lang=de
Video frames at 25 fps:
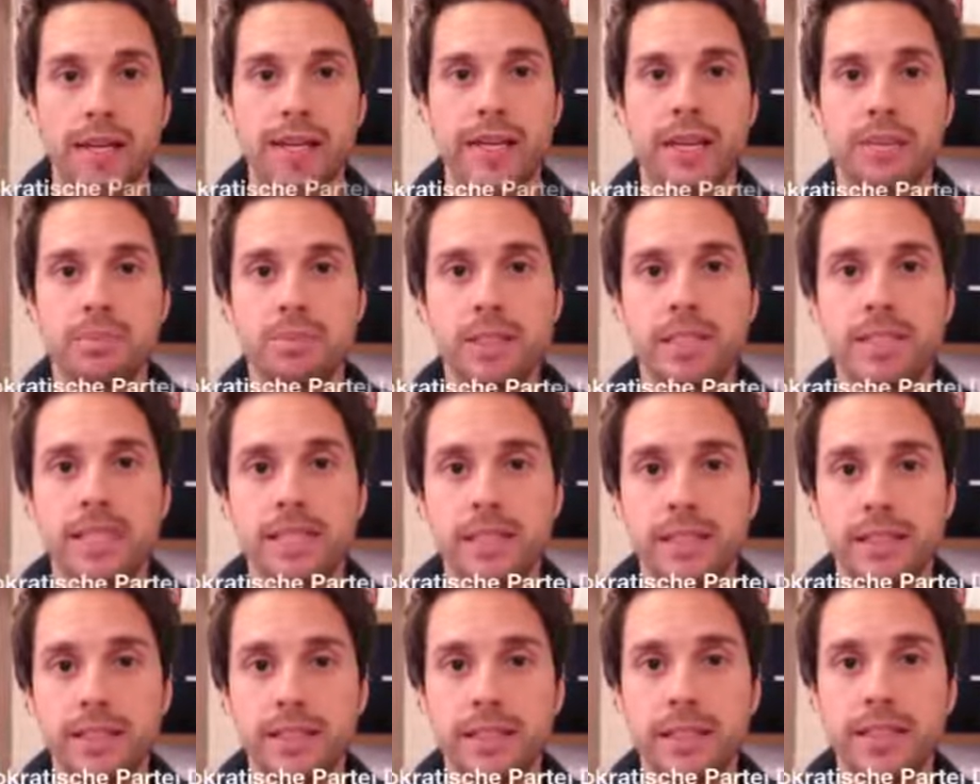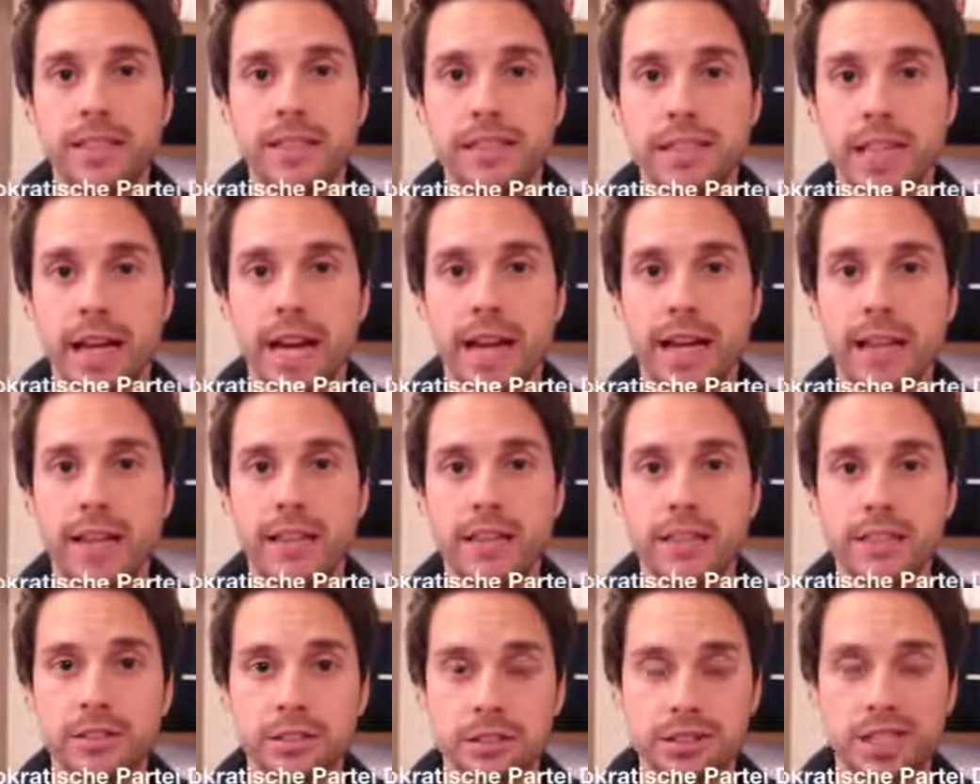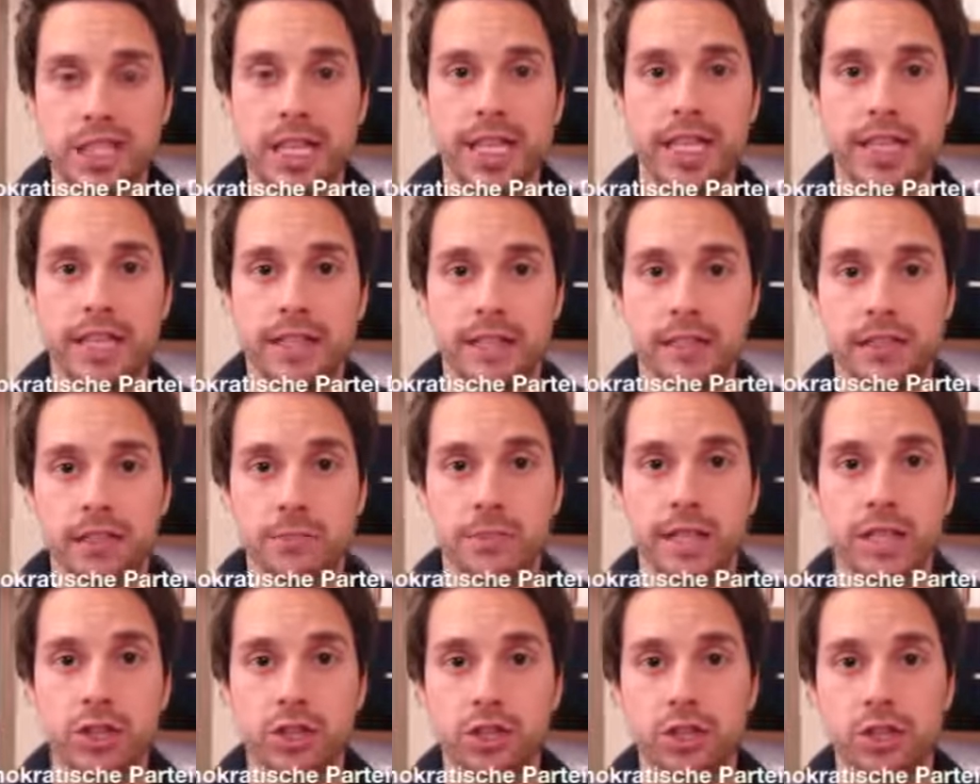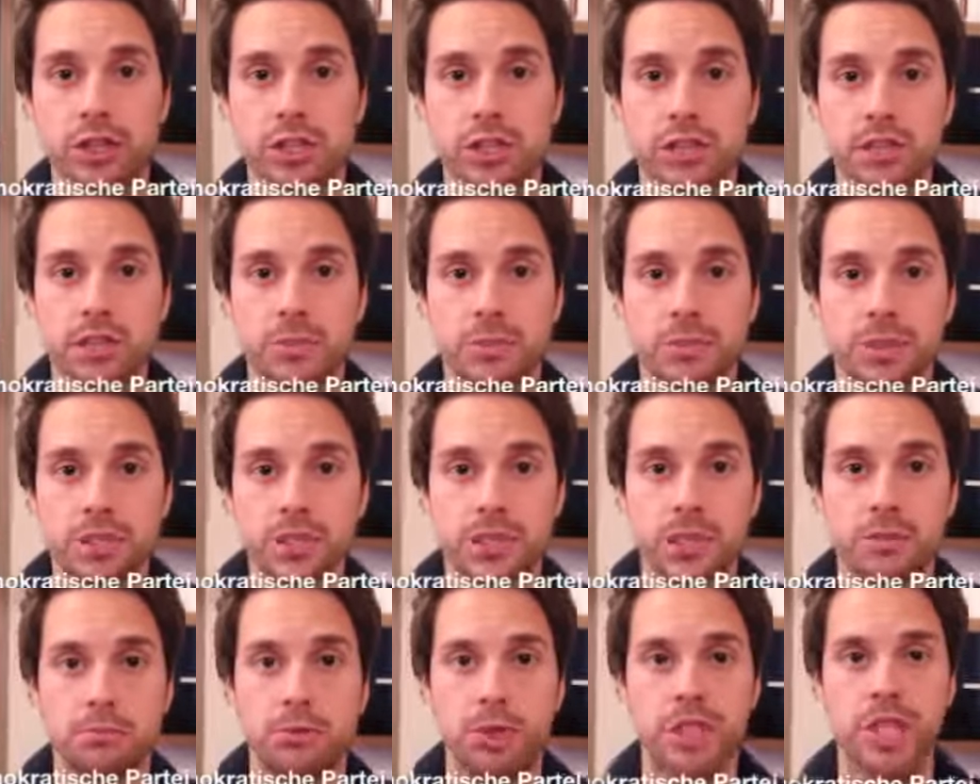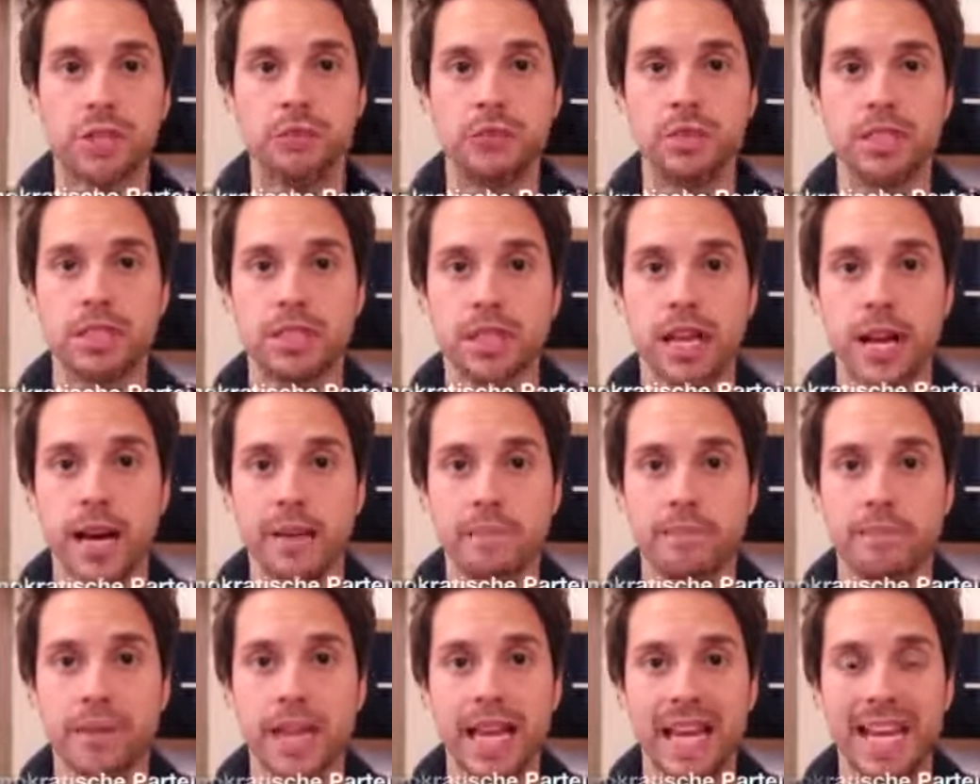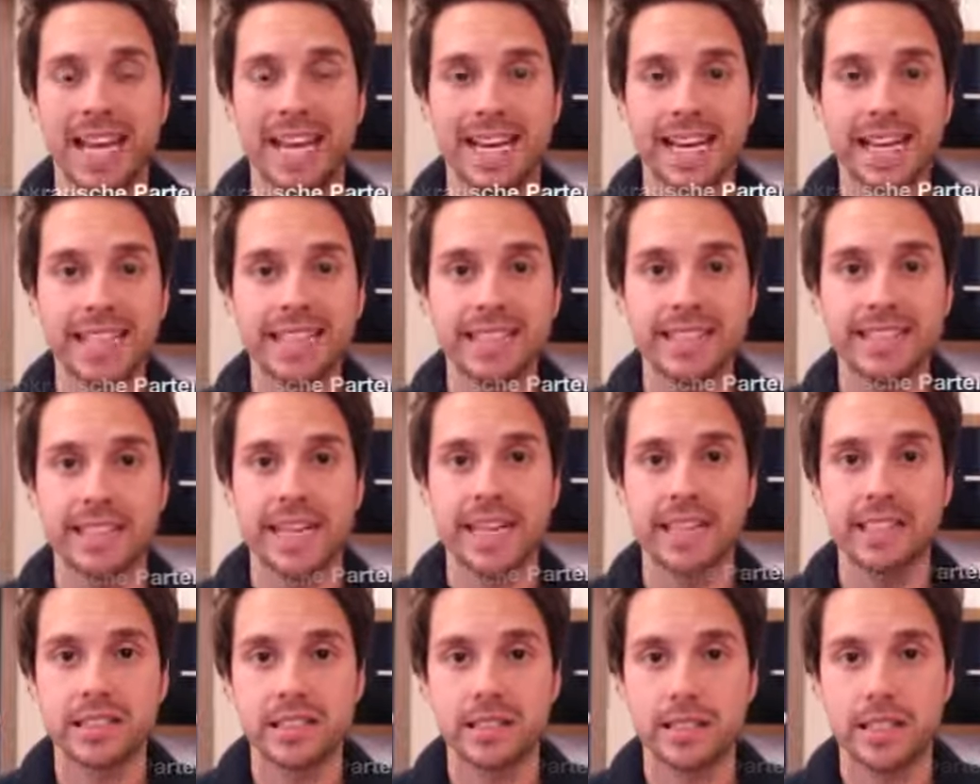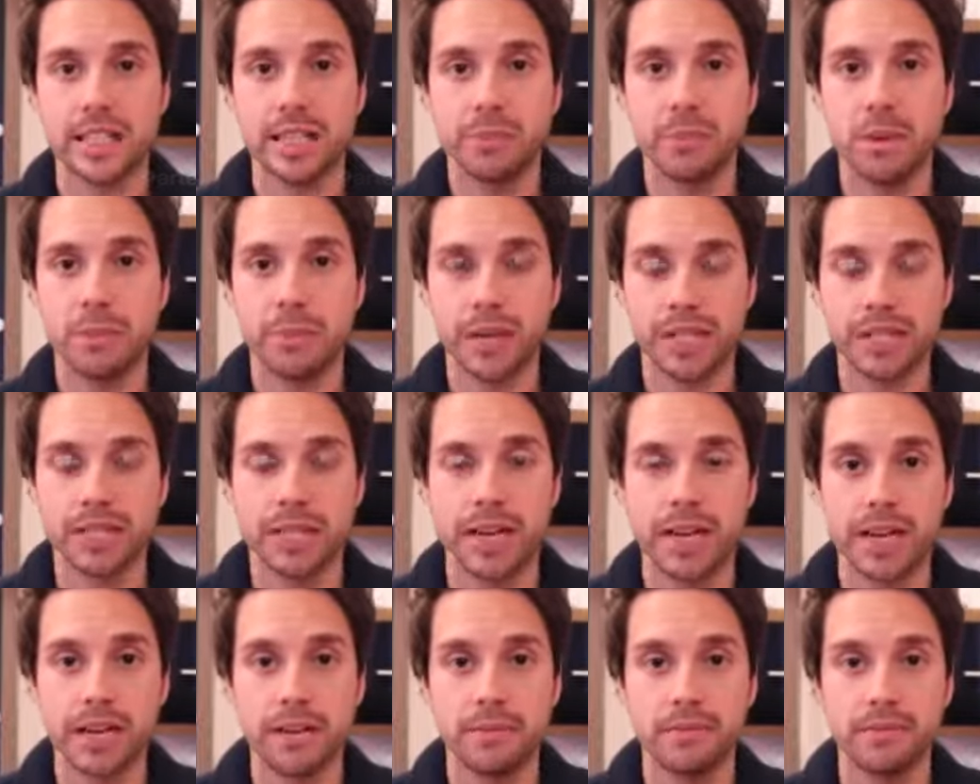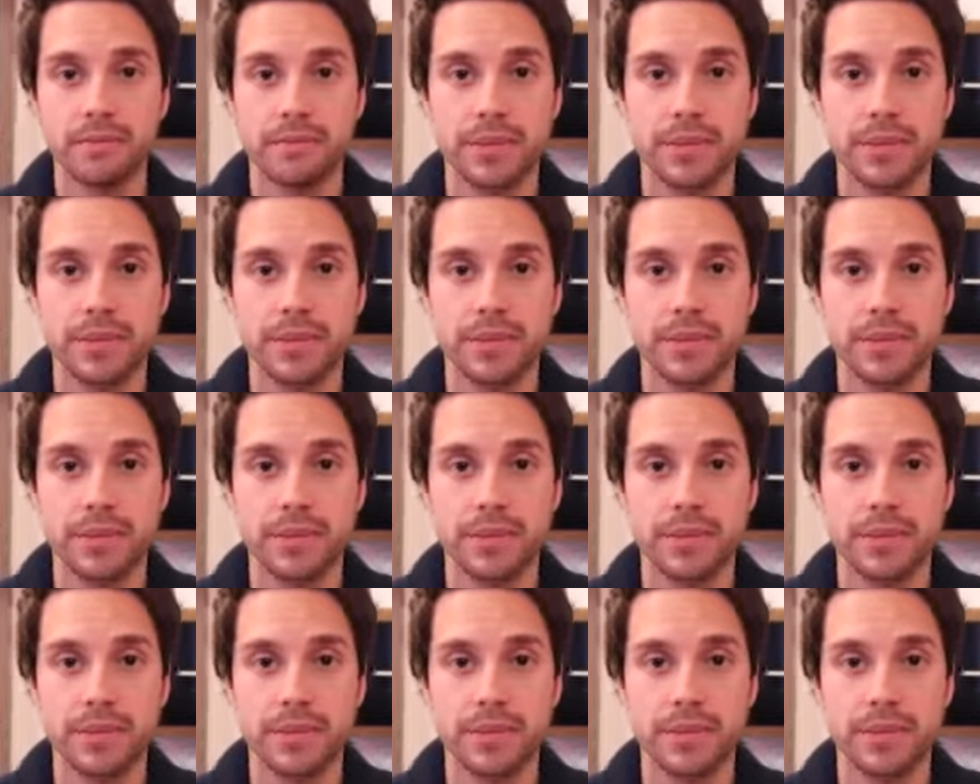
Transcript: Die NPD ist eine, so sagen die Menschen, die sich mit ihr beschäftigt haben, rechtsextreme Partei.